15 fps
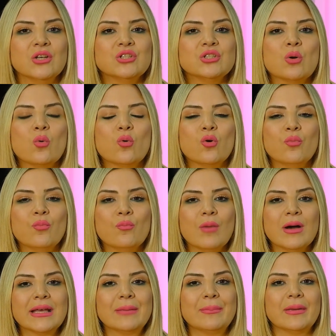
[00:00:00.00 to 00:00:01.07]
işte
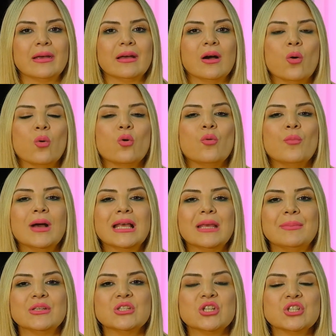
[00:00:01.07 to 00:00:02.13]
okuma gibi, okuma
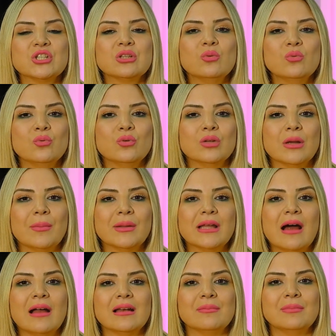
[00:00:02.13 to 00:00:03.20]
gibi çeşitli
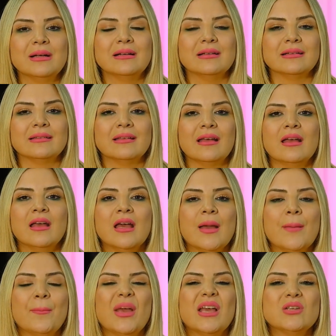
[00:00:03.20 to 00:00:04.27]
uygulamalarla birlikte
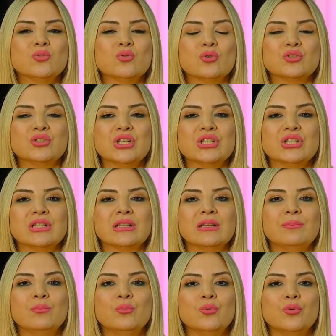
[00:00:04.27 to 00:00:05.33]
pek çok
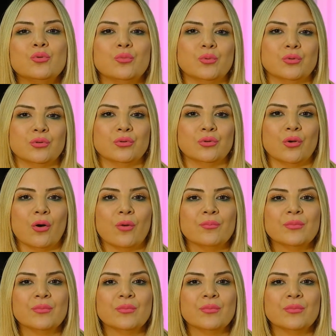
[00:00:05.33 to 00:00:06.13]
çeşitli büyü bulunuyor.